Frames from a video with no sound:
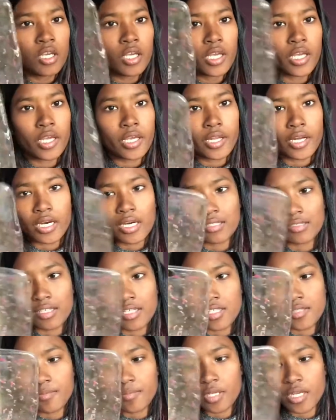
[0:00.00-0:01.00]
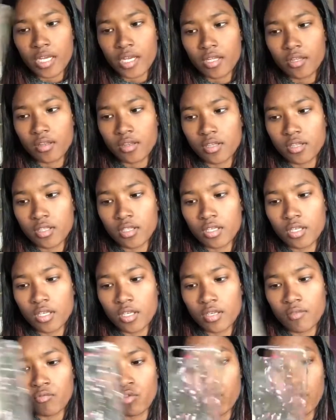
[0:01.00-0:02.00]
era trasparente
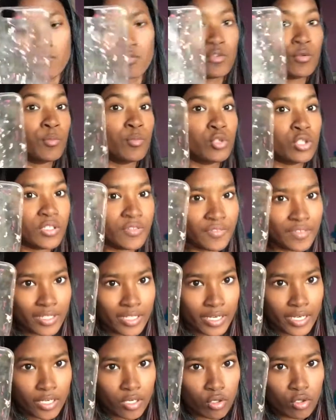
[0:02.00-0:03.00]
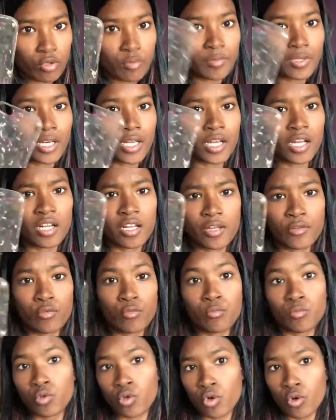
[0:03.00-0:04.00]
e volevo modificarlo mi ha regalato un mio